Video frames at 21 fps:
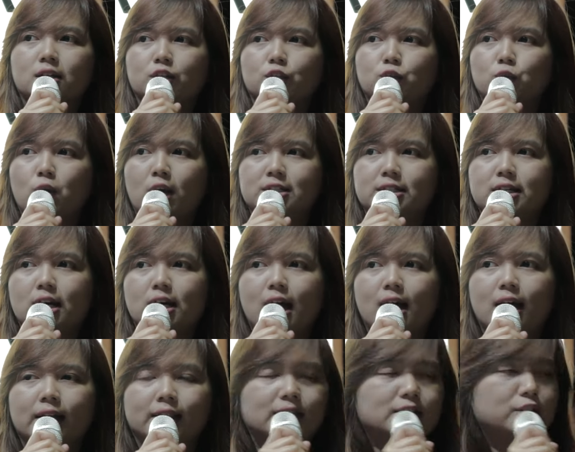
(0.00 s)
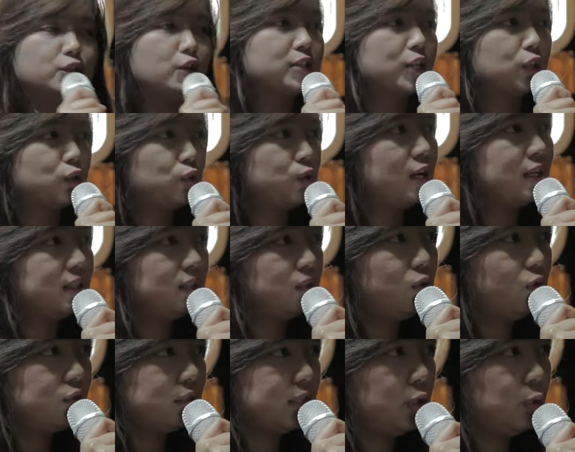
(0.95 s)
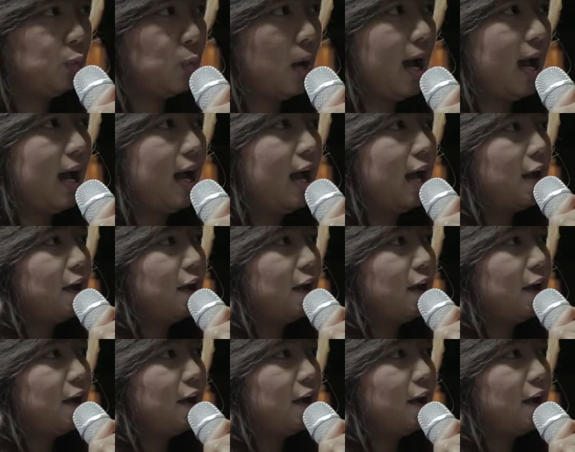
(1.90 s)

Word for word: juara antara juara satu dan juara dua